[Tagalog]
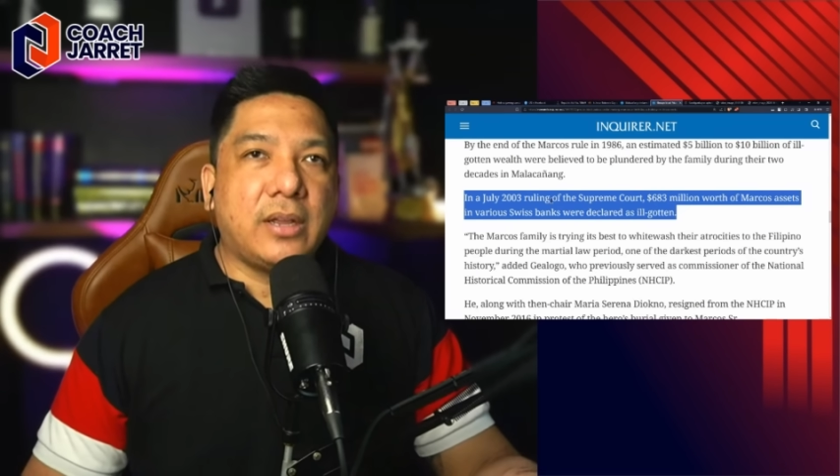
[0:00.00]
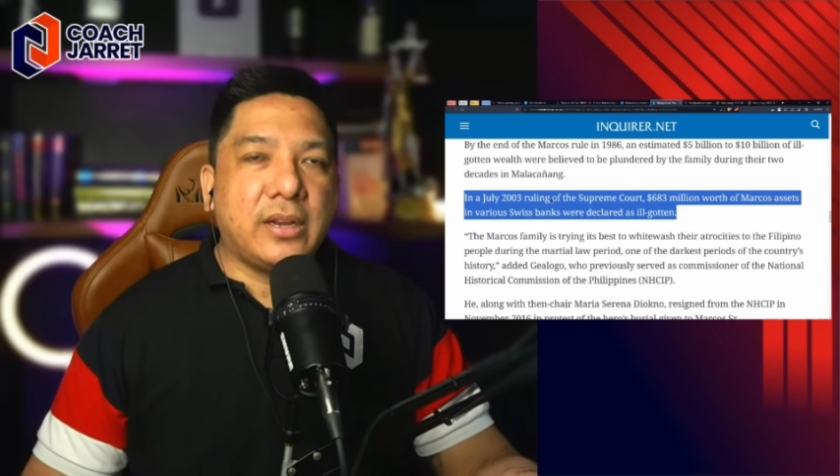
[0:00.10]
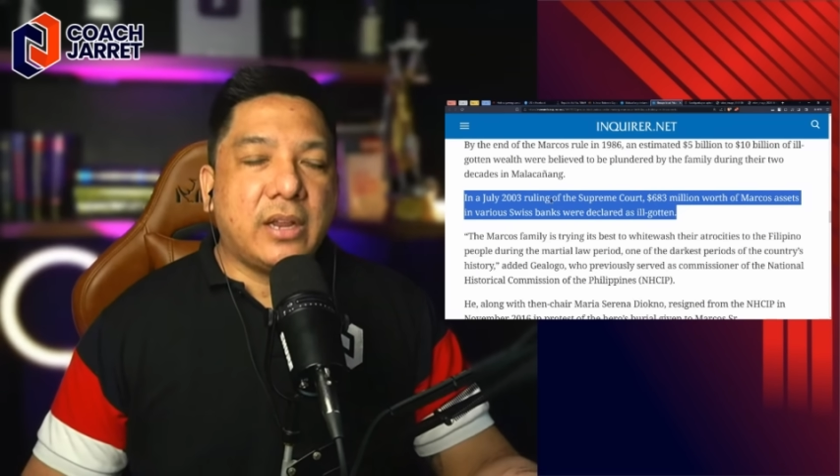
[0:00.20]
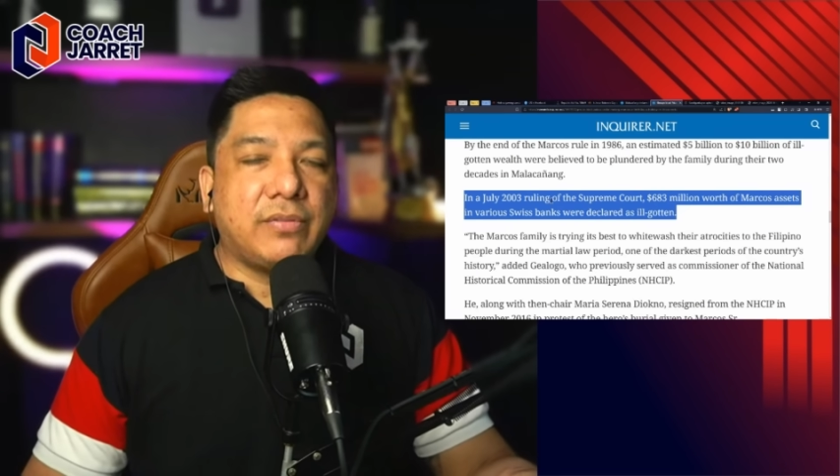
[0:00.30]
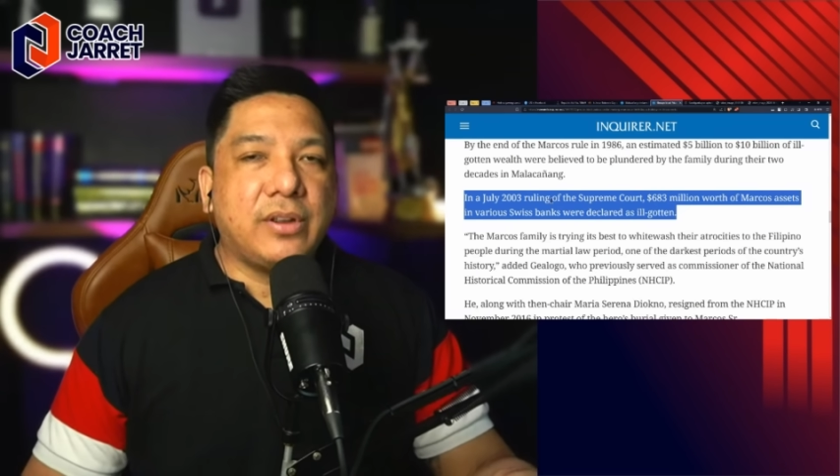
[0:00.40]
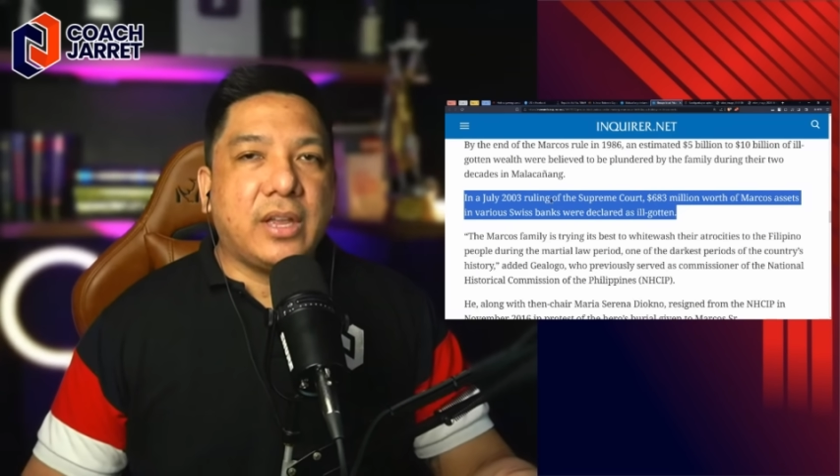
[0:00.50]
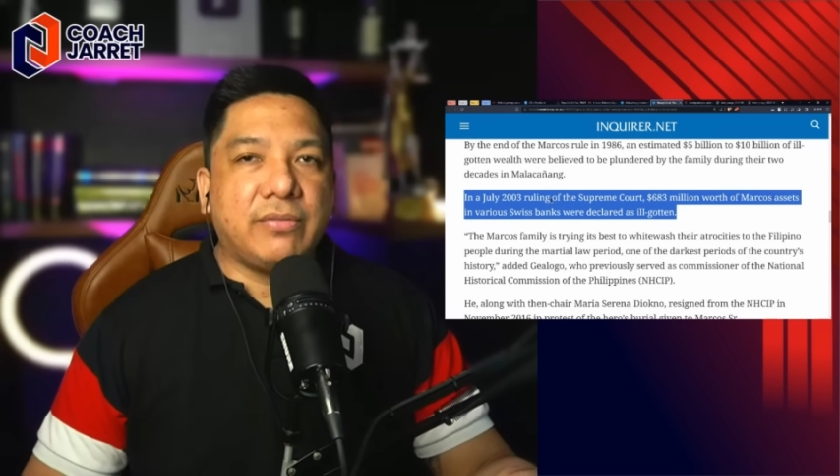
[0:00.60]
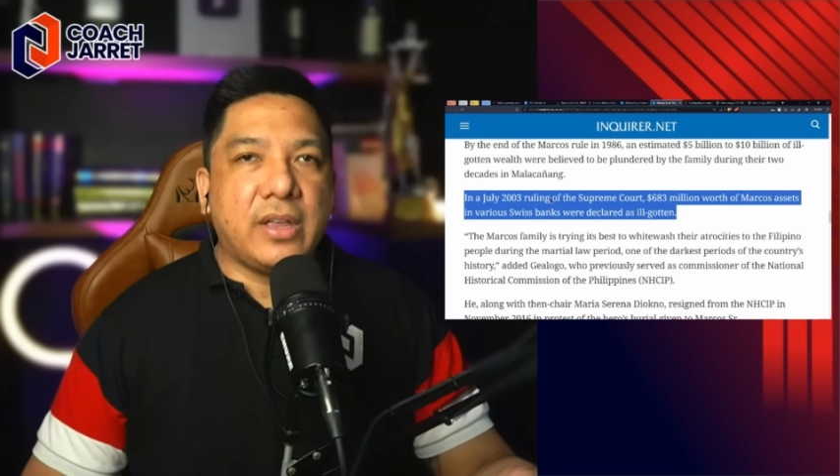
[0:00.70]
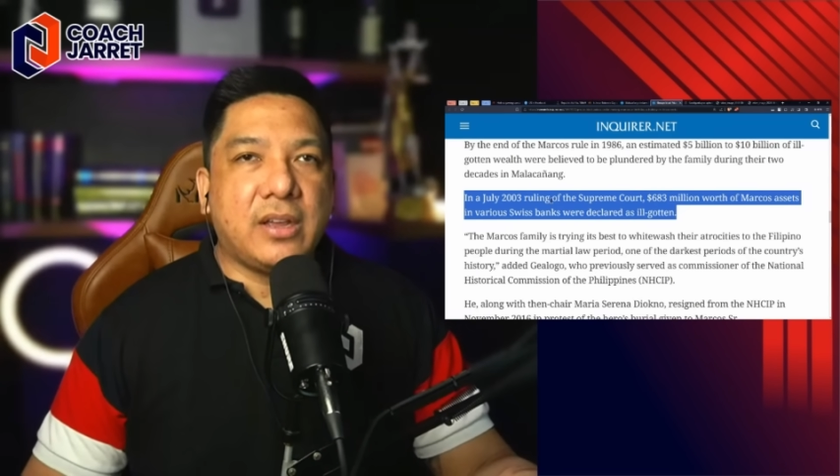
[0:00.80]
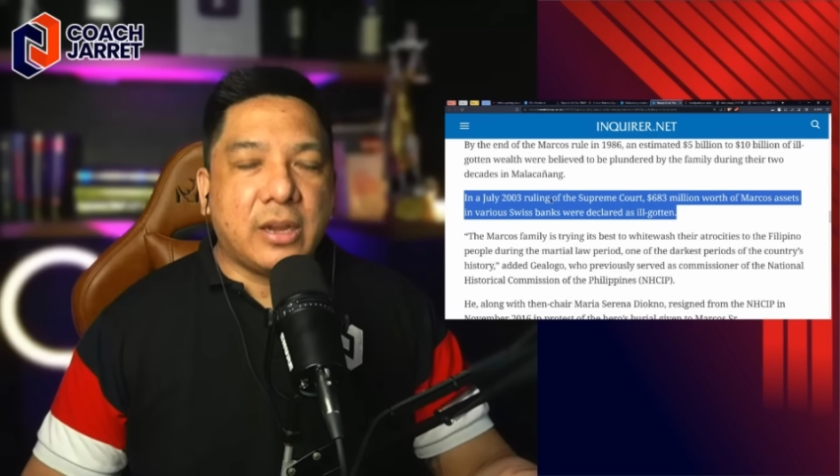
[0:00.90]
can never give
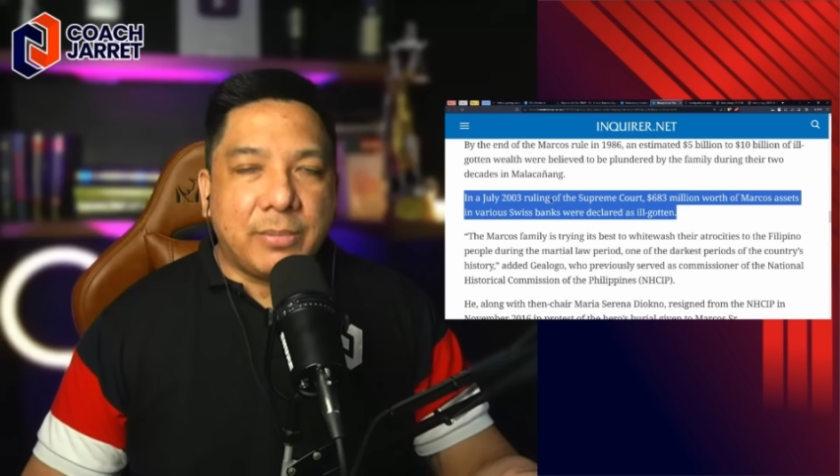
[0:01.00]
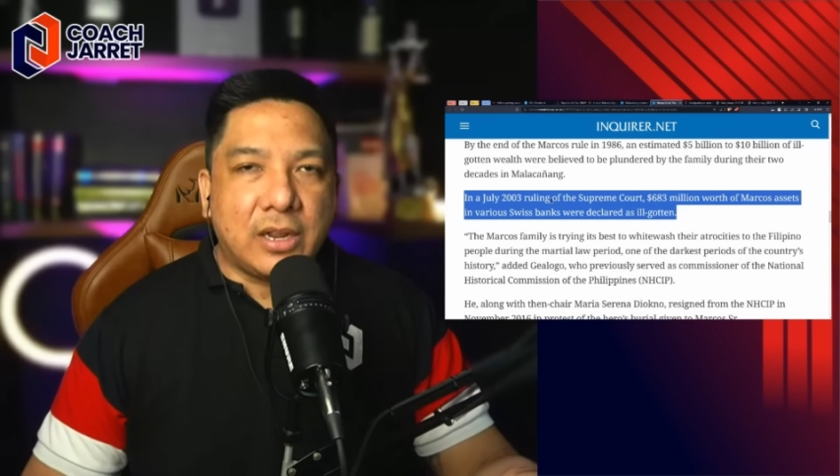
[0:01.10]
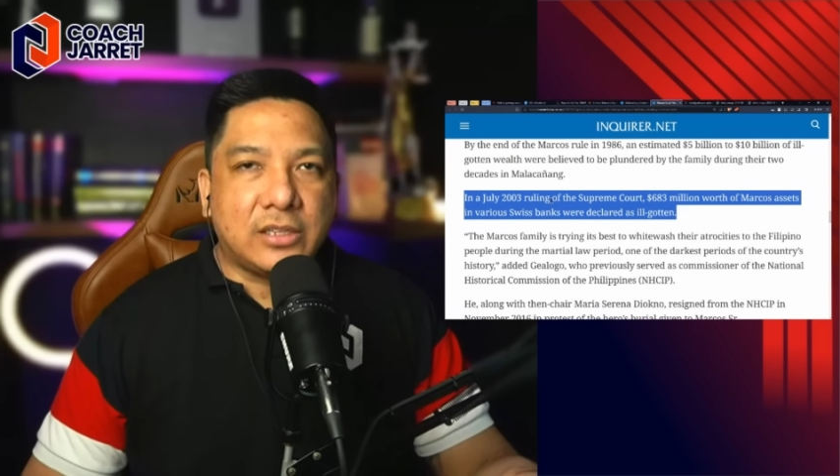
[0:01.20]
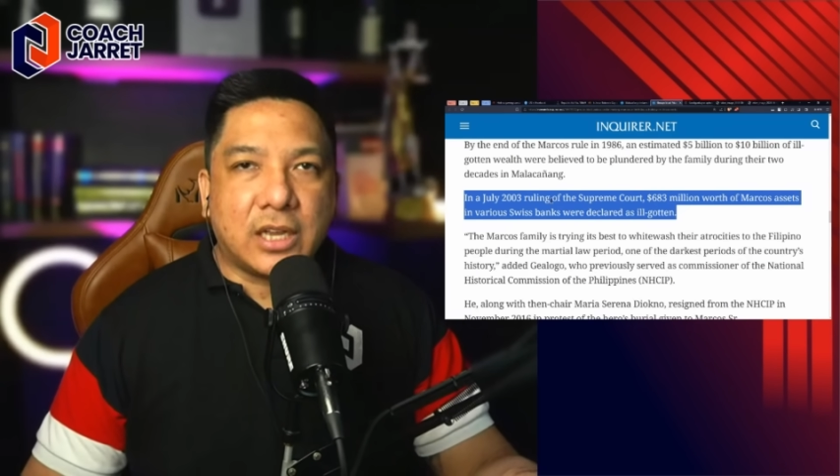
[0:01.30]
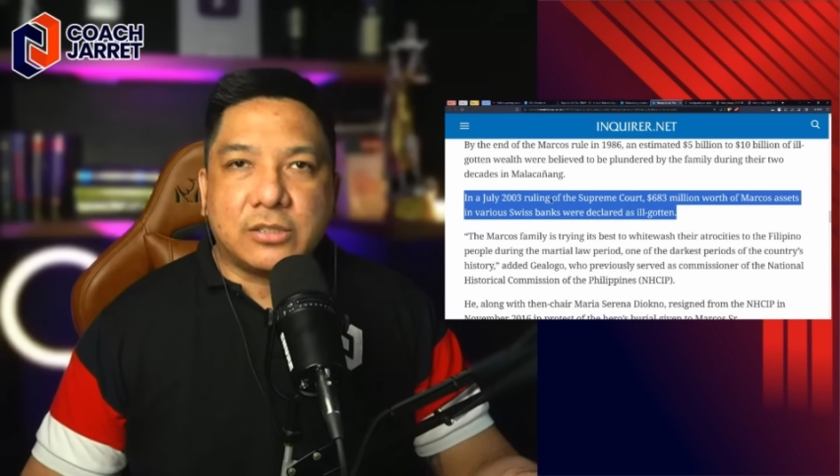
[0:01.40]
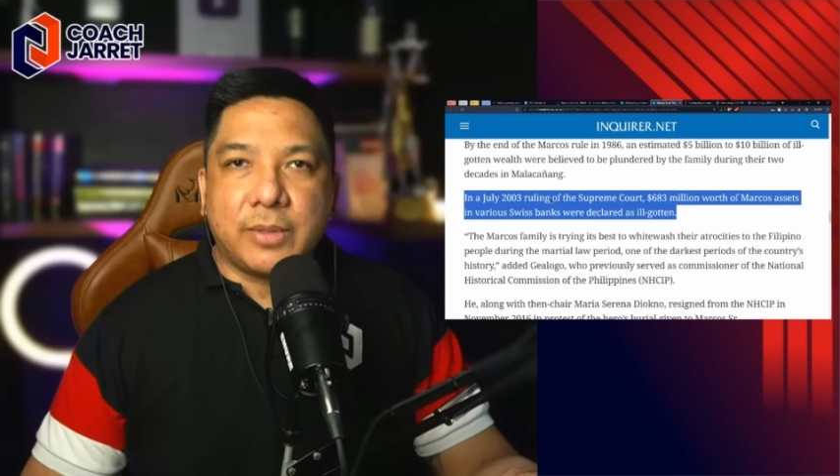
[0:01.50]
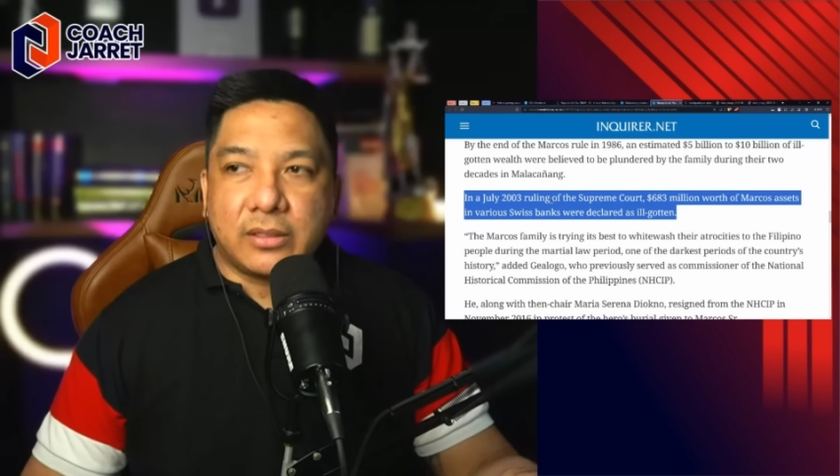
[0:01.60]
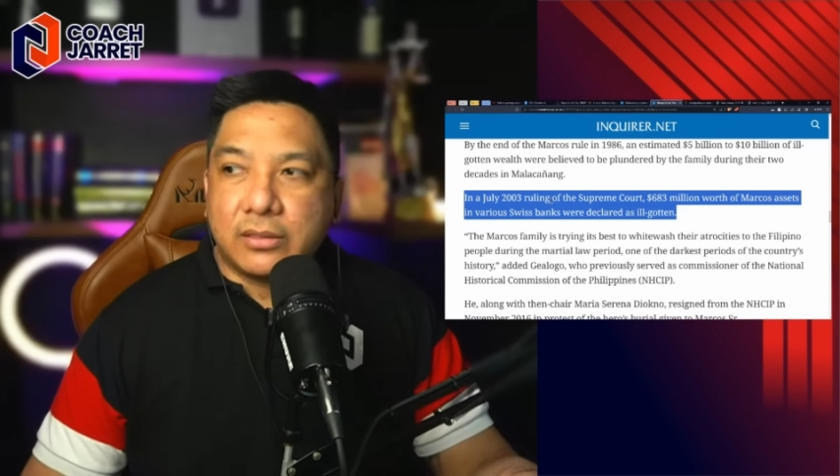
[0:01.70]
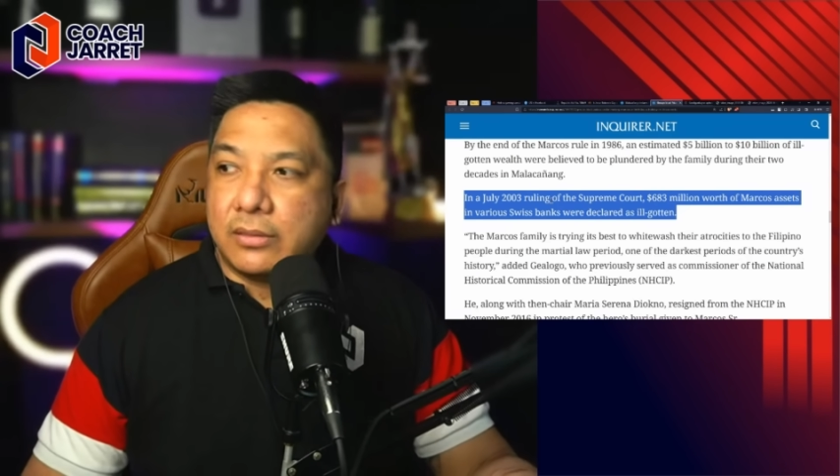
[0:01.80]
a criminal judgment.